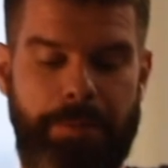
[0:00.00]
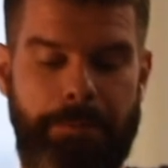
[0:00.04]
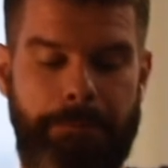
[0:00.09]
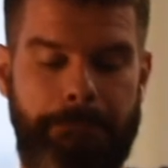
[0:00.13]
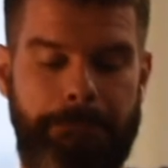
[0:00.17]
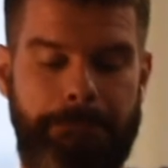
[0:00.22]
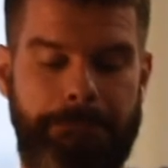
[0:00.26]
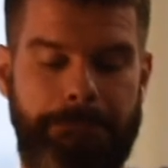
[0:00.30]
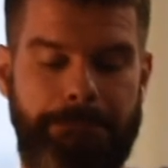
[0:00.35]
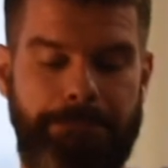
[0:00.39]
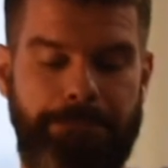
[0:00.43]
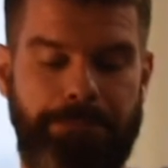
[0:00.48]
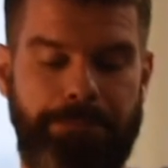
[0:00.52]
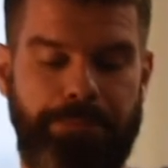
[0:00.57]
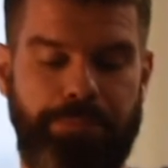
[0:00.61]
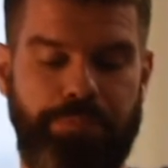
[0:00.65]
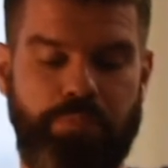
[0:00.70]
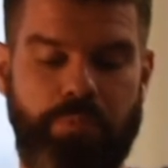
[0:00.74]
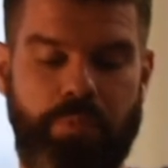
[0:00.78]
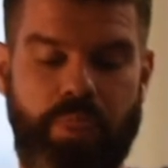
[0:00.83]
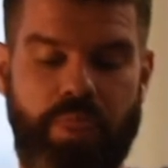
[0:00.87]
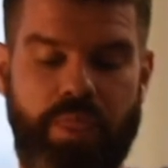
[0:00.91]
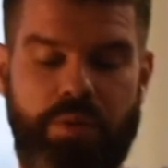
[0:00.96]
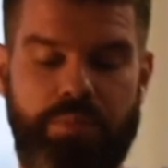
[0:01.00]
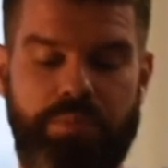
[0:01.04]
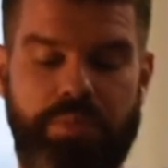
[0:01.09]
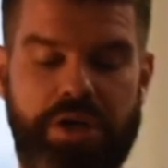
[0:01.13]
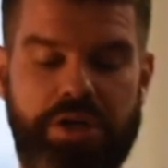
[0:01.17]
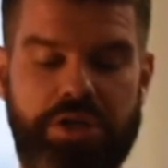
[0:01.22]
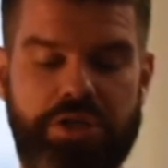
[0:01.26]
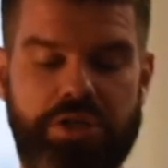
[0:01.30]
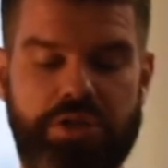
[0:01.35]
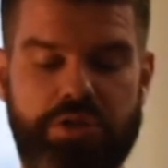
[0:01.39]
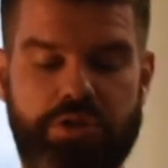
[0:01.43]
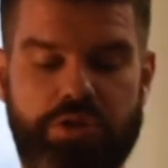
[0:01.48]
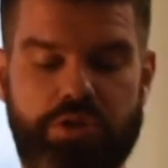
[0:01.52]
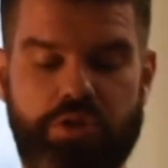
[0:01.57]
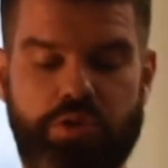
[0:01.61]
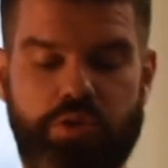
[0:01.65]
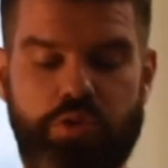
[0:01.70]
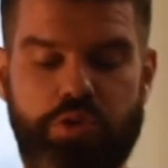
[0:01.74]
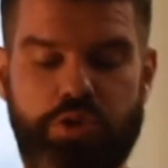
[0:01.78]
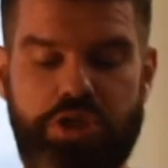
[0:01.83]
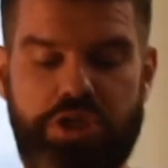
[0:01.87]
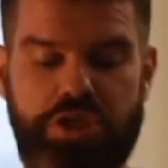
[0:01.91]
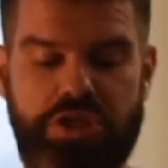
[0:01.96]
маршала
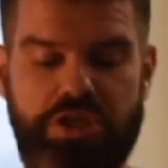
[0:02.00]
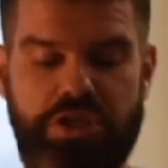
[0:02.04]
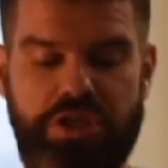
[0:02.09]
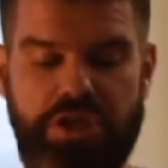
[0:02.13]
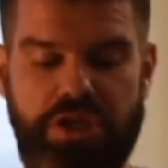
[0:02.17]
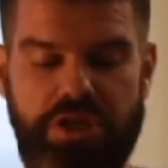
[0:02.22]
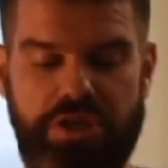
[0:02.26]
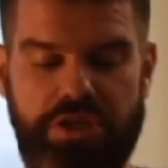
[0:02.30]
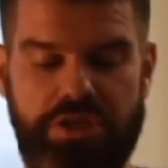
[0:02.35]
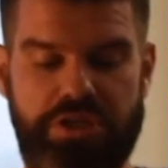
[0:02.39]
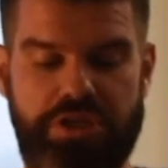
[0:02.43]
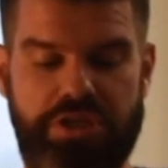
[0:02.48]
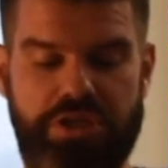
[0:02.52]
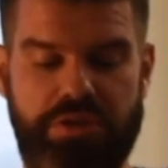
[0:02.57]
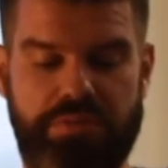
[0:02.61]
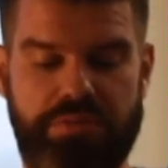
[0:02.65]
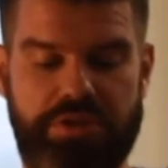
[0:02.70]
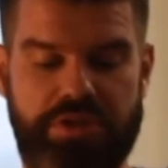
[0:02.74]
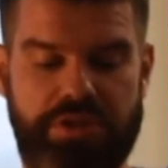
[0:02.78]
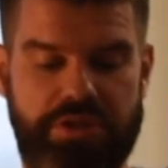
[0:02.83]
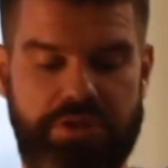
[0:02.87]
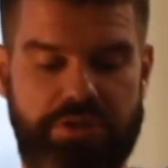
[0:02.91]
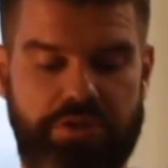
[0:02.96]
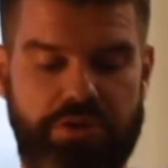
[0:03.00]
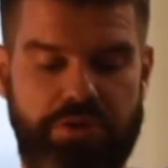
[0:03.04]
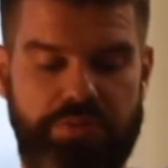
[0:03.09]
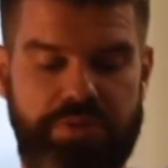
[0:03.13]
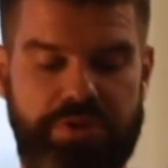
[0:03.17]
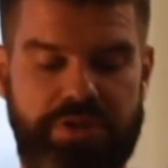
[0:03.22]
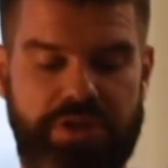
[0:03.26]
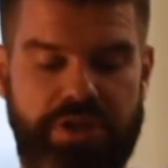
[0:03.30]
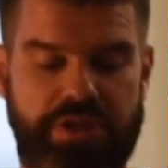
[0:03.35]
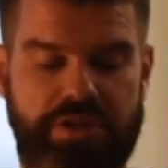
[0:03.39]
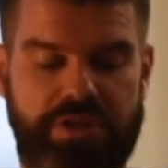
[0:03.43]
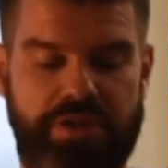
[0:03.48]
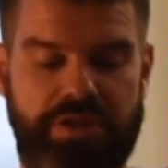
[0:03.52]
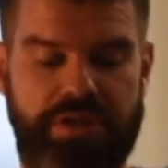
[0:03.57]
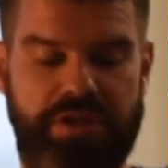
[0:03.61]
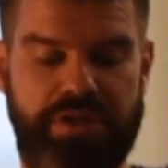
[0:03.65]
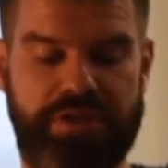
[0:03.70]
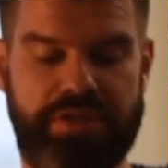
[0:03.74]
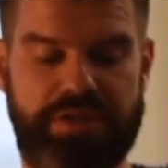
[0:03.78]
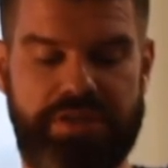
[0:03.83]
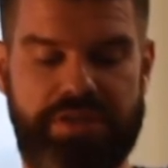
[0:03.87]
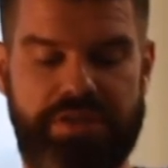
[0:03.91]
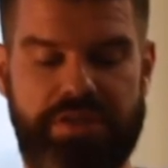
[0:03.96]
скучнее, чем C150
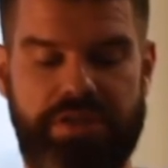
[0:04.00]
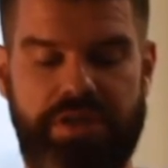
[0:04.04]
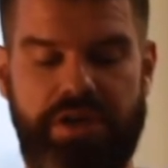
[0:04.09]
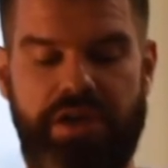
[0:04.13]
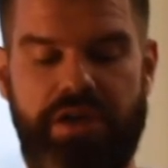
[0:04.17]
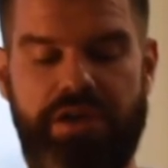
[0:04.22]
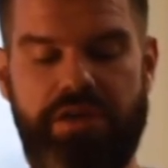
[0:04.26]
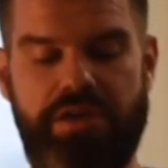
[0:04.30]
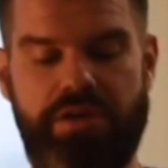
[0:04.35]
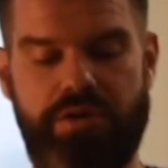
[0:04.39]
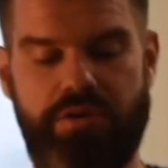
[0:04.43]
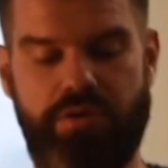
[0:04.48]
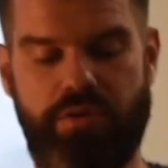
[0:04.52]
SI.